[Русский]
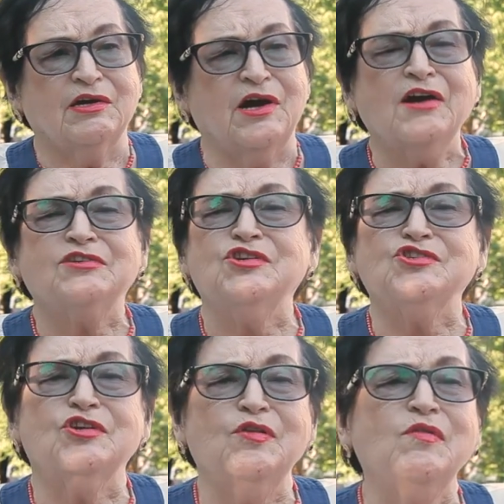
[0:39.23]
Как
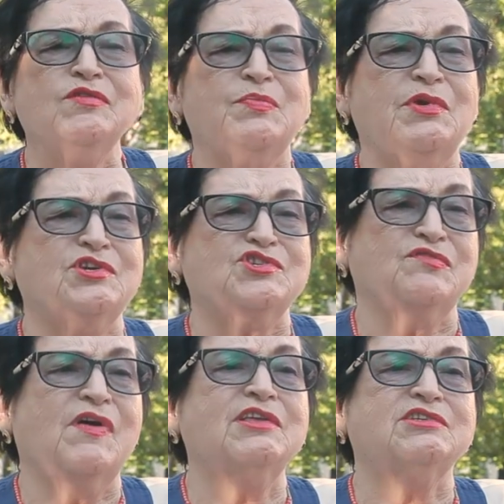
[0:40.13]
тяжело он
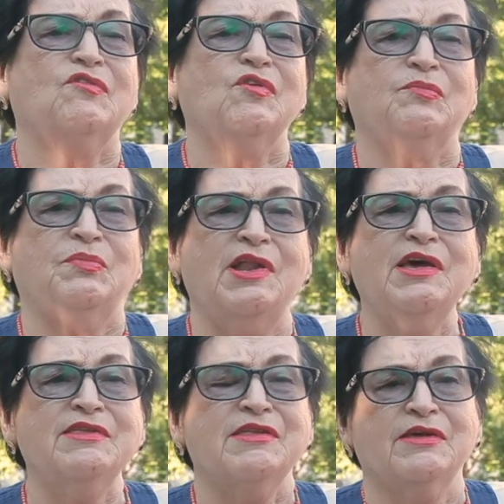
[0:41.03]
переживал свой
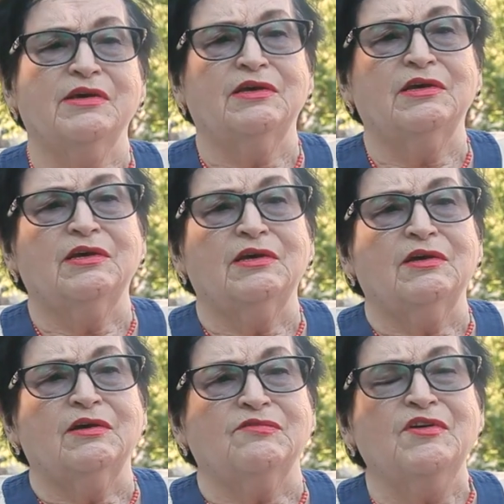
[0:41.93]
плен,
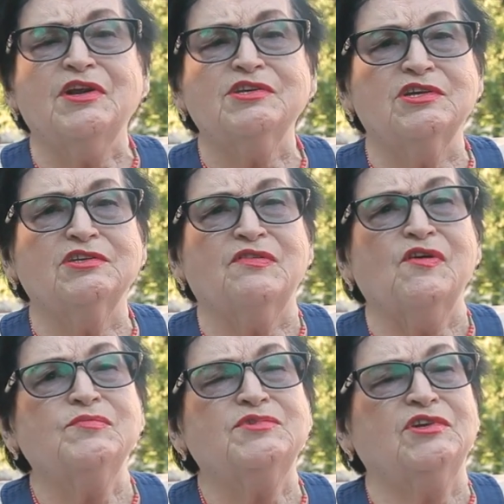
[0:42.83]
выразил в
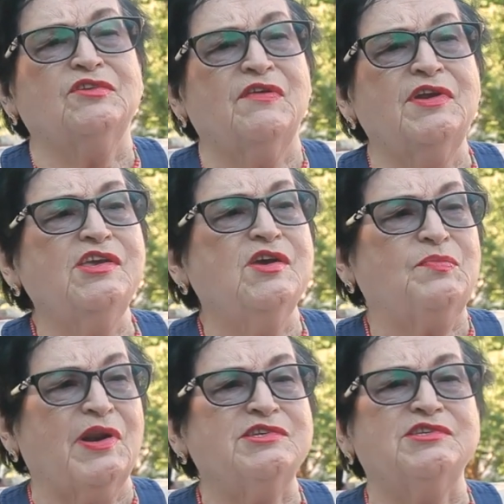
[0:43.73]
своем стихотворении
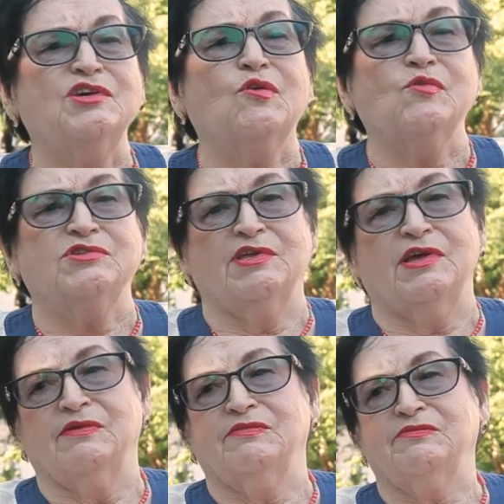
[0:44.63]
«Прости, Родина».